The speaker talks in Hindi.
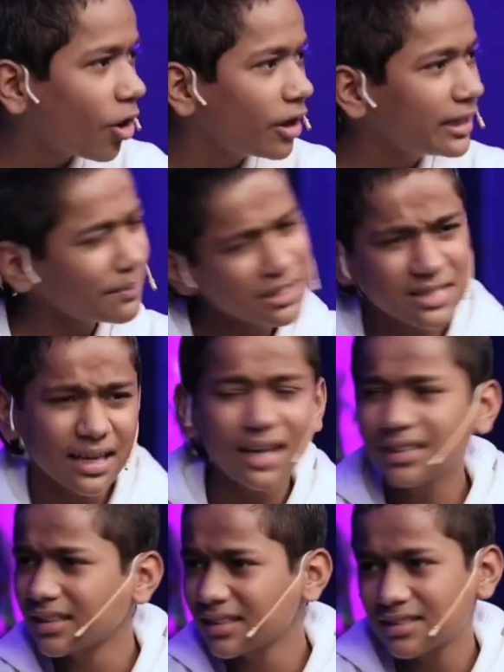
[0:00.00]
और ये बस
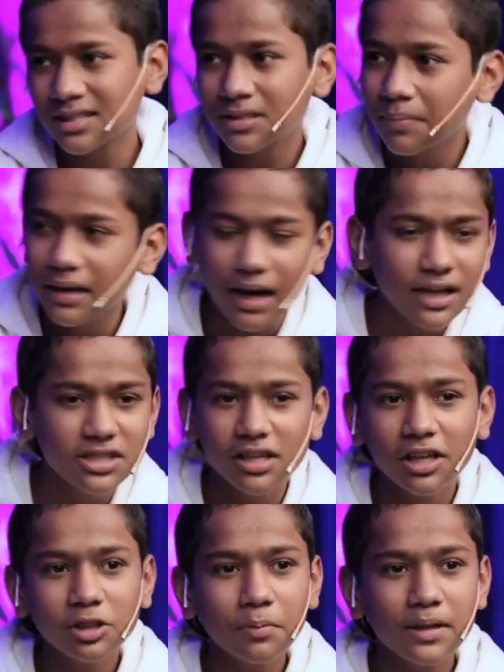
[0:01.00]
चला जाता है जस्ट मिराज
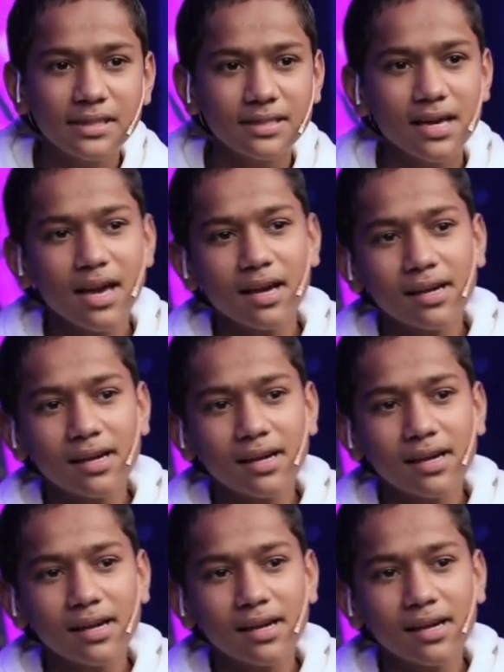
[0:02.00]
तो बस